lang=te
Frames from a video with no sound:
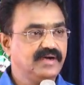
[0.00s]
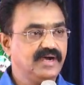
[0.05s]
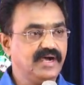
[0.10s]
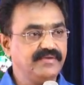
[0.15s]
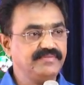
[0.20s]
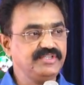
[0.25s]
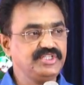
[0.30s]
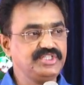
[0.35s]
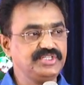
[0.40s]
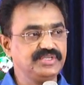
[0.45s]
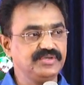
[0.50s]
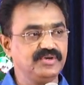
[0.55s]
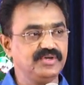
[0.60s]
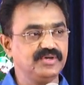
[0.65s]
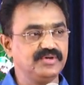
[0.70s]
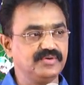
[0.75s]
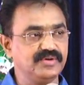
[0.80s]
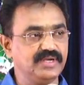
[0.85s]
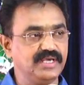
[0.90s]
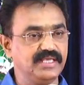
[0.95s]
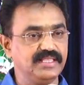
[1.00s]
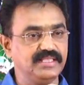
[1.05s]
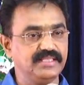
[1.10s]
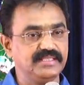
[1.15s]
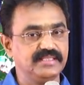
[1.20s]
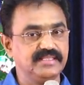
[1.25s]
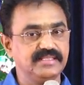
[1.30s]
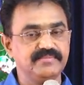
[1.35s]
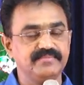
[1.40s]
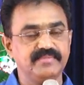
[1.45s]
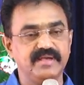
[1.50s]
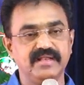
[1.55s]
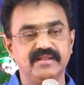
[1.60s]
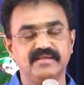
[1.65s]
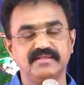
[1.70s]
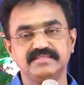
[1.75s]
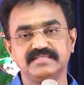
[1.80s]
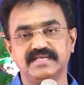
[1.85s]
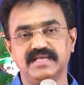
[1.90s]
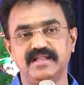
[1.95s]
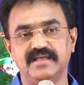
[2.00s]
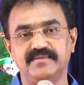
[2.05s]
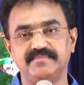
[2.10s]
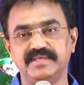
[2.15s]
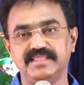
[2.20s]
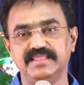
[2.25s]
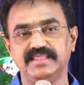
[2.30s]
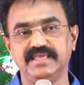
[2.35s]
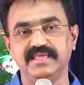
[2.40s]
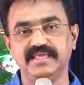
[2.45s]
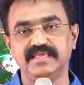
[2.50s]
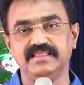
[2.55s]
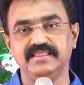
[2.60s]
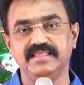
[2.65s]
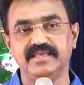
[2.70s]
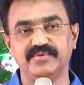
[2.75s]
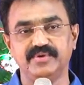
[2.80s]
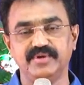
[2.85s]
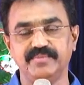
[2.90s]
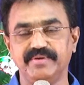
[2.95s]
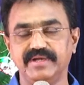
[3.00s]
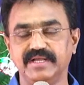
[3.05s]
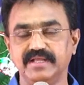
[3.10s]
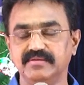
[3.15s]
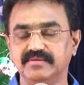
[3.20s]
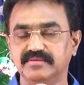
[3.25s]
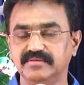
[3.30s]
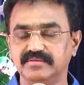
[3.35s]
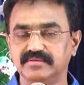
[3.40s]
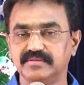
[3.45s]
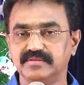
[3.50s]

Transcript: ఆ విషయంలో కూడా మన చాలామంది దేవుని బిడ్డలు